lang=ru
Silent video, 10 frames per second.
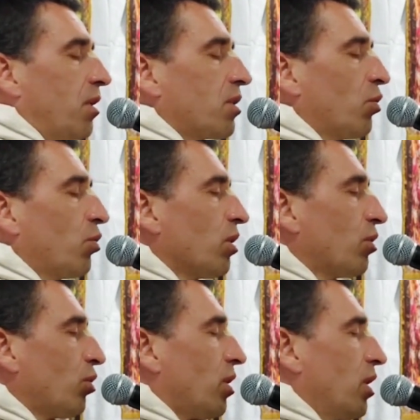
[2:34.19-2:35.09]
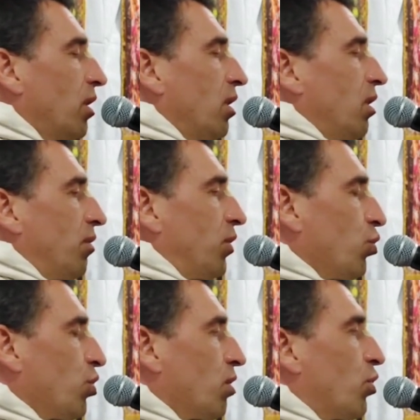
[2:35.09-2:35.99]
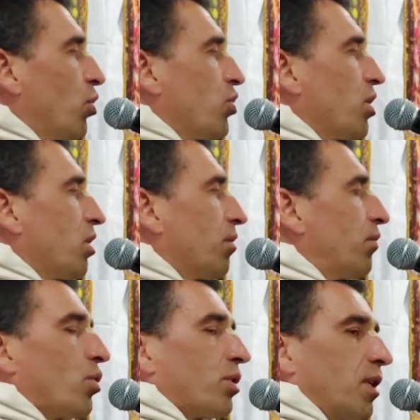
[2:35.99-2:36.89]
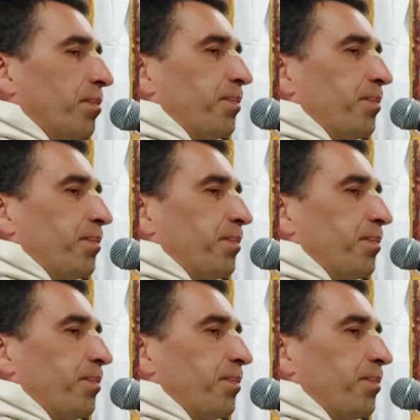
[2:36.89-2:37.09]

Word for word: с такой игрой ведущему очень комфортно